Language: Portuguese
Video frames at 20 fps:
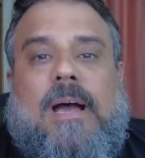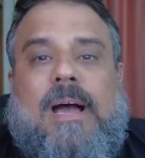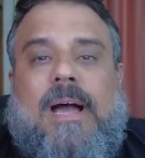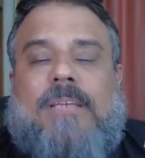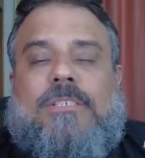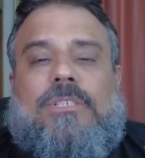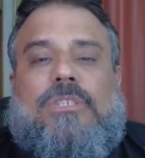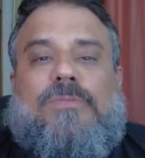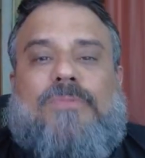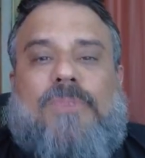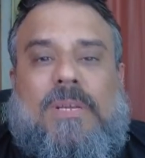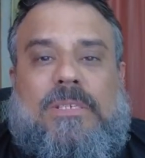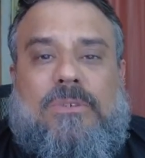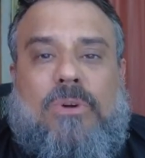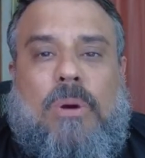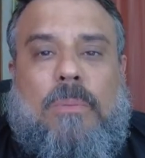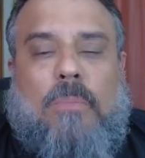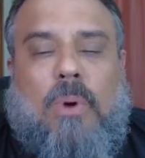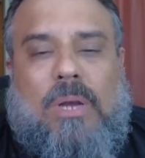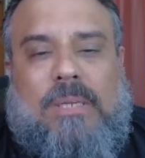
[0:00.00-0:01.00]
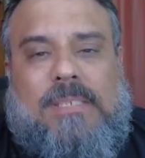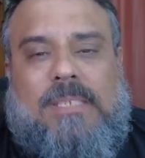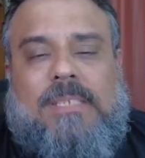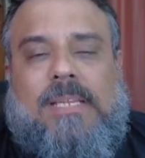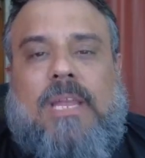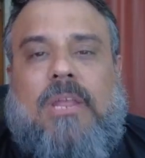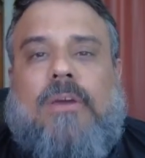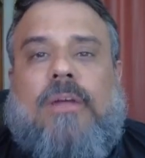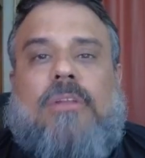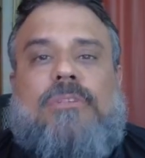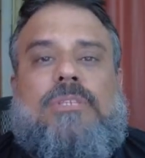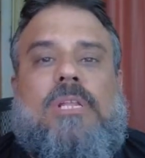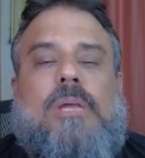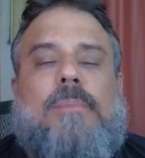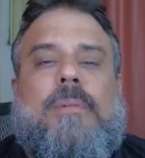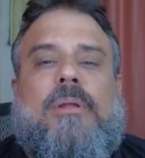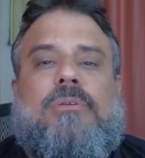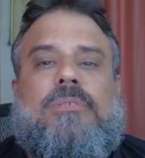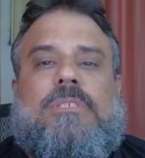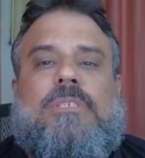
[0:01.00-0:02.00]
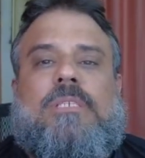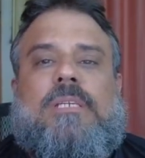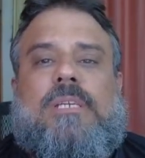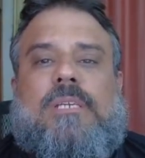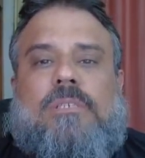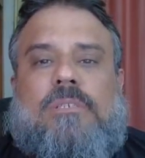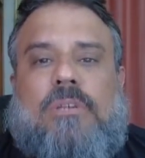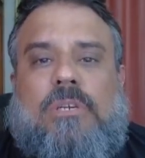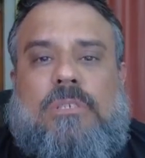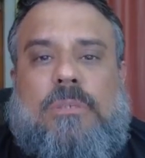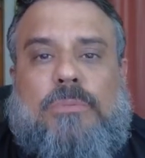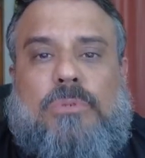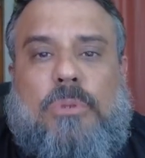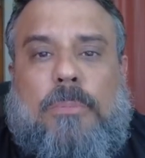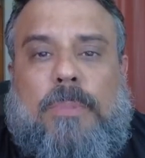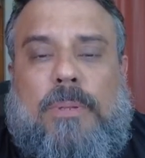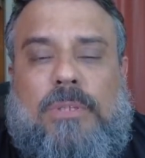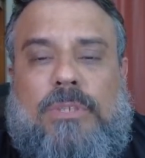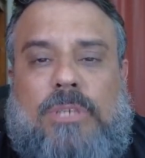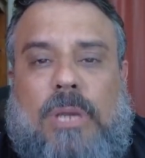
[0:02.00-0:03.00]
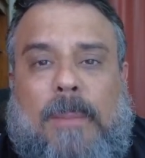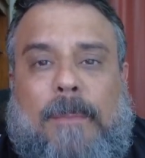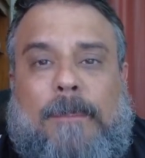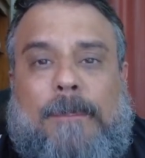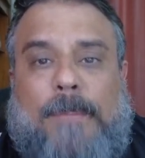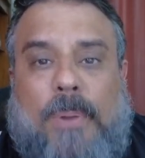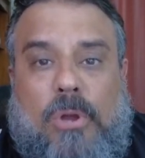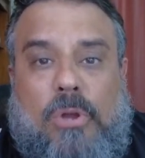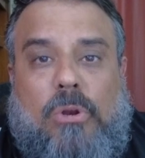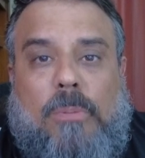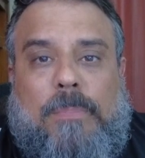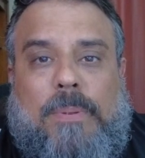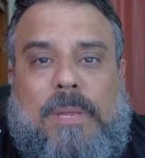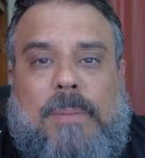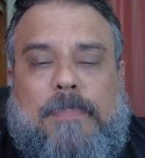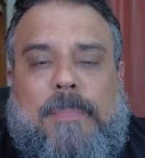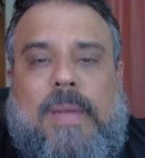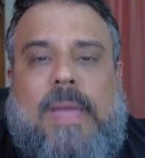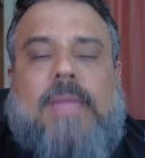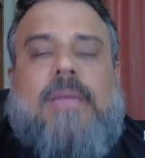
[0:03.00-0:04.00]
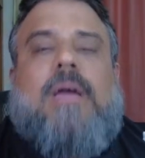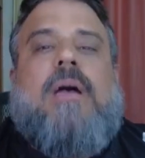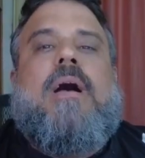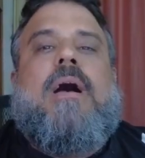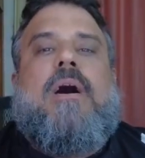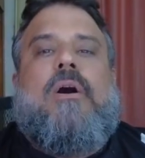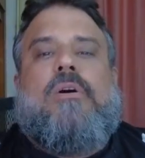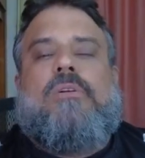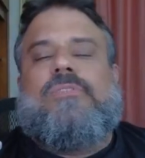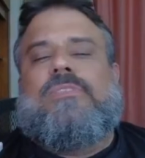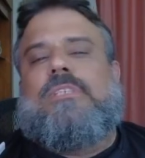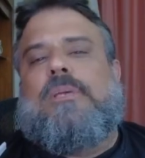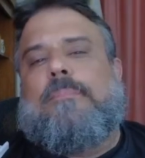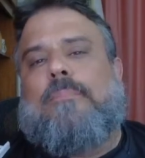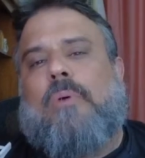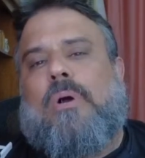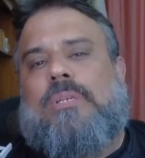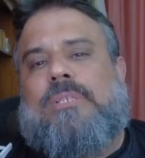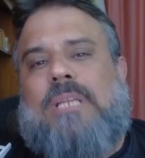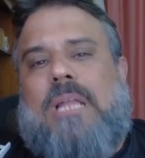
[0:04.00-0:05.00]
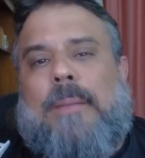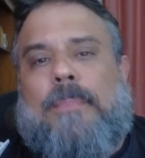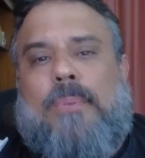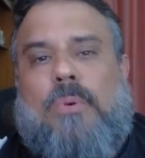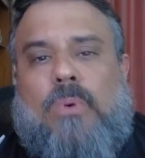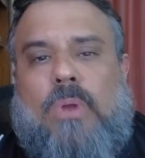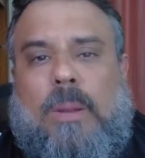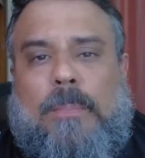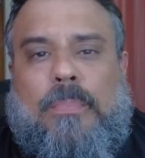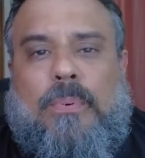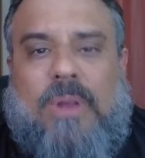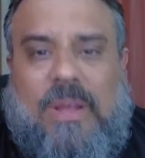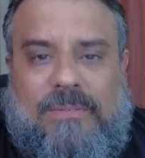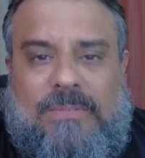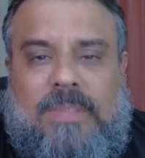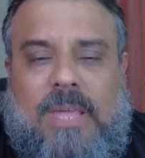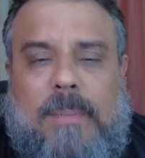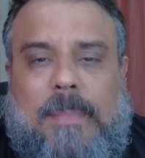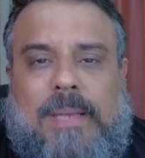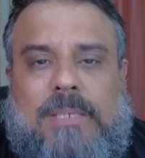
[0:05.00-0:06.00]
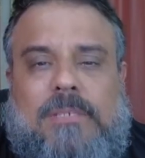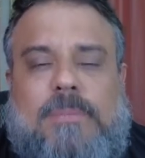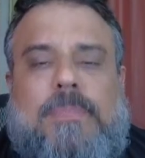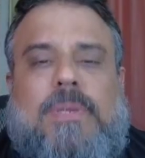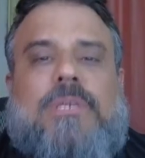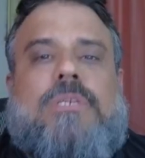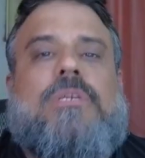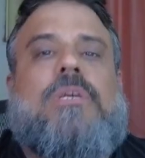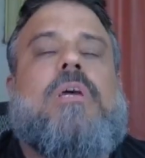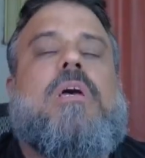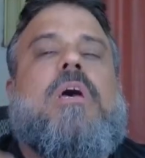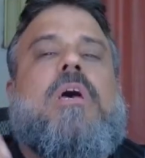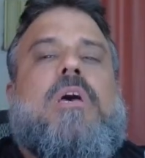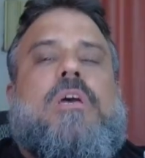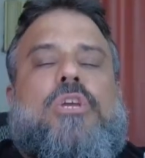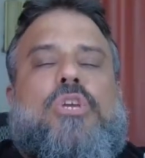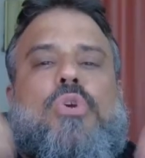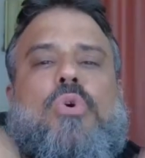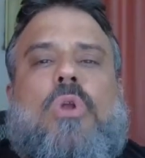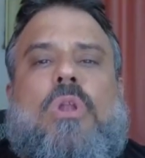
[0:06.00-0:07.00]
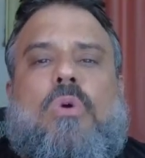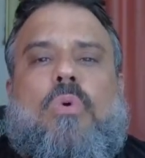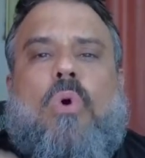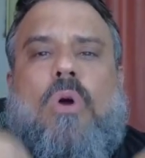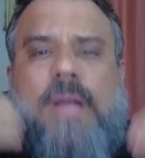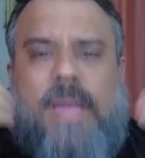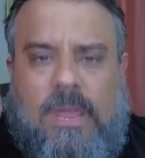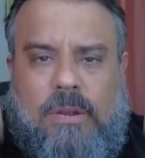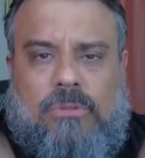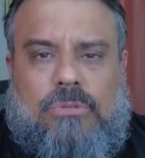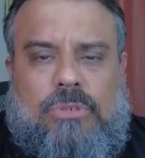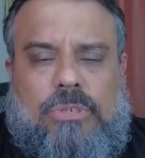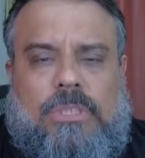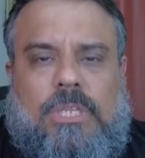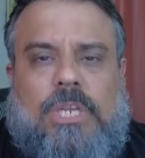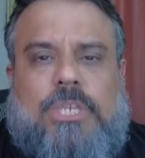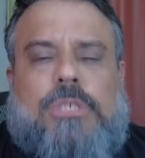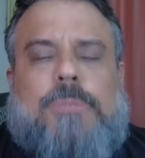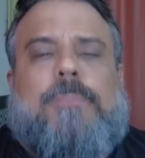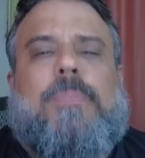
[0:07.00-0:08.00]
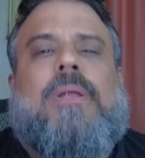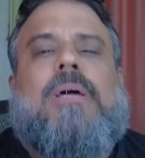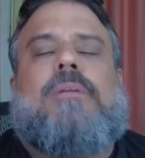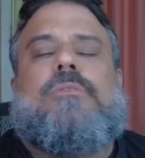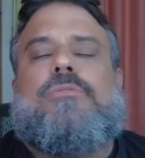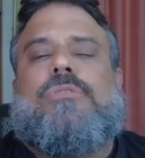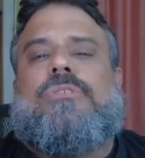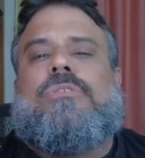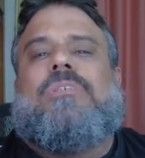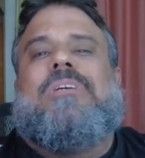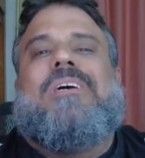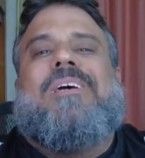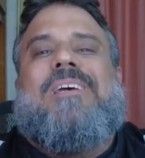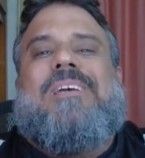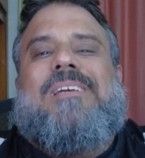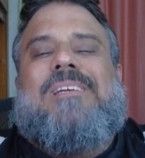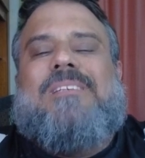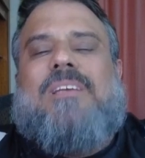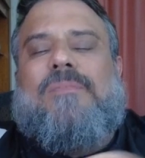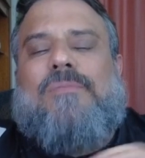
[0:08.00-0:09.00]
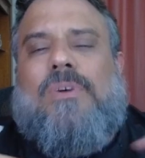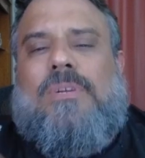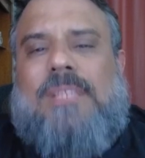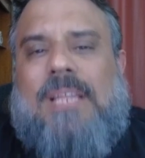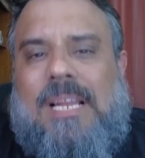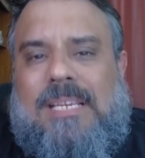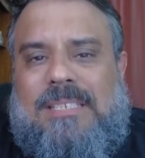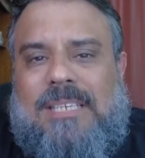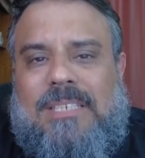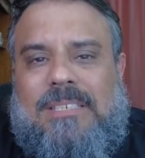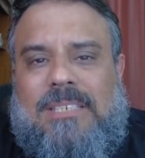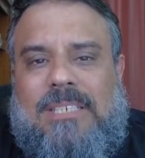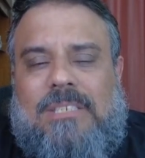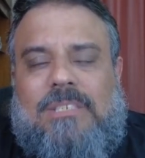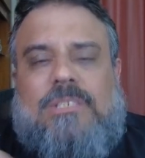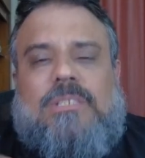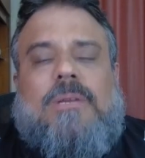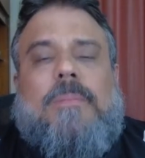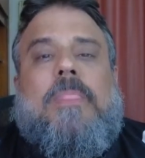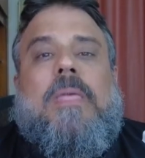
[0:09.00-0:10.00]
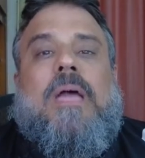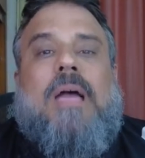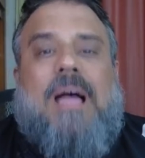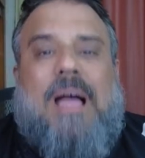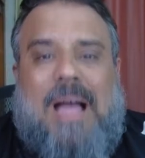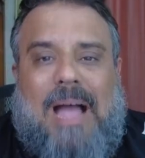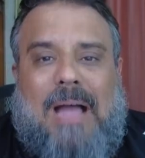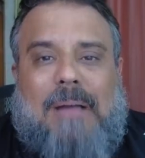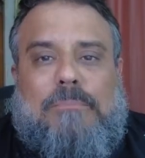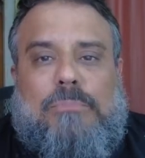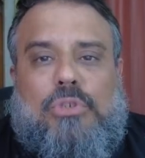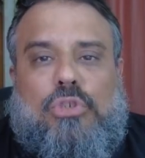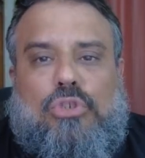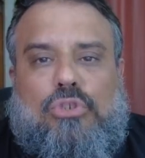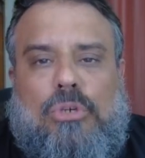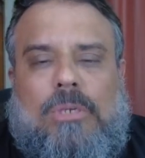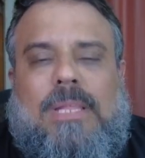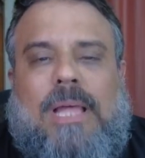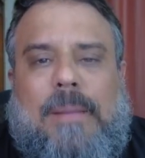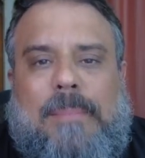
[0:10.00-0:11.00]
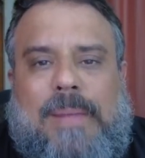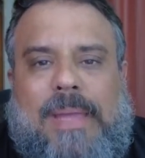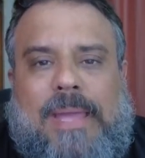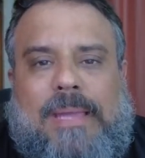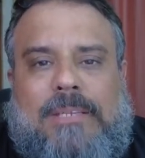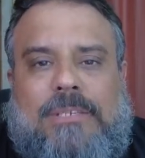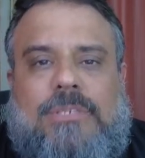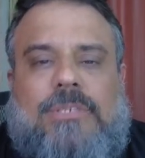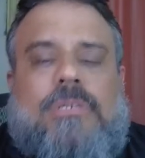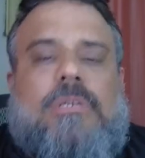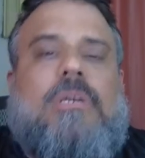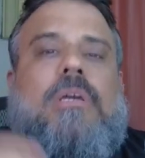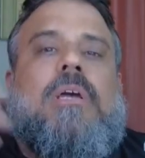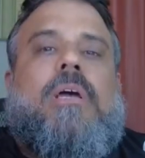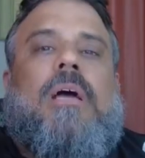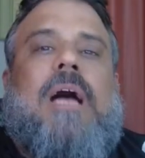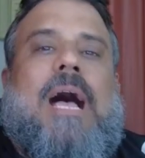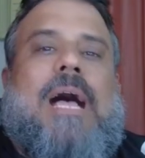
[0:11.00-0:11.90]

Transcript: Antes de fazer um unboxing dele, eu quero te lembrar o seguinte: nós temos um plano de apoio no PicPay, onde você pode ir lá procurar por Aftermath BG, escolher qualquer um dos três planos e já fortalece a gente absurdamente.